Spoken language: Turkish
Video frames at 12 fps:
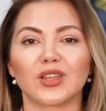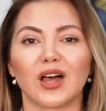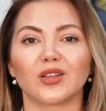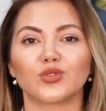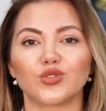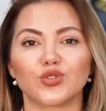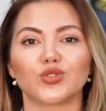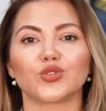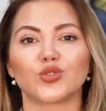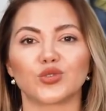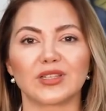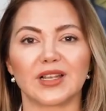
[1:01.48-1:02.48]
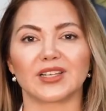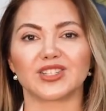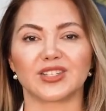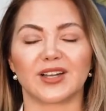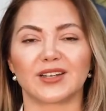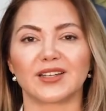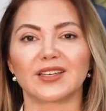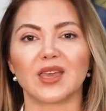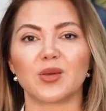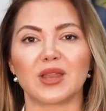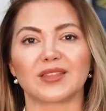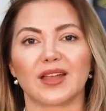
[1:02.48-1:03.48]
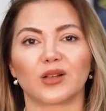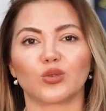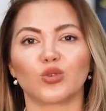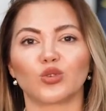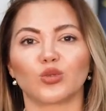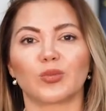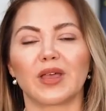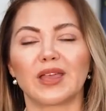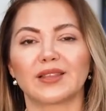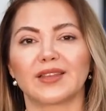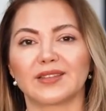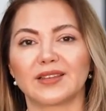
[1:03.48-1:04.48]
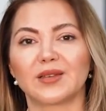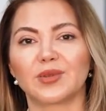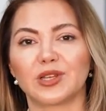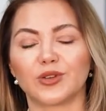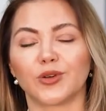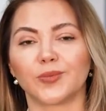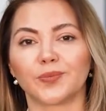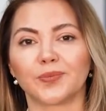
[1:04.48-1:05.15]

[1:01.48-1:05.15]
daha düşük doz ilaçlarla gebelikten korunma elde edilebiliyor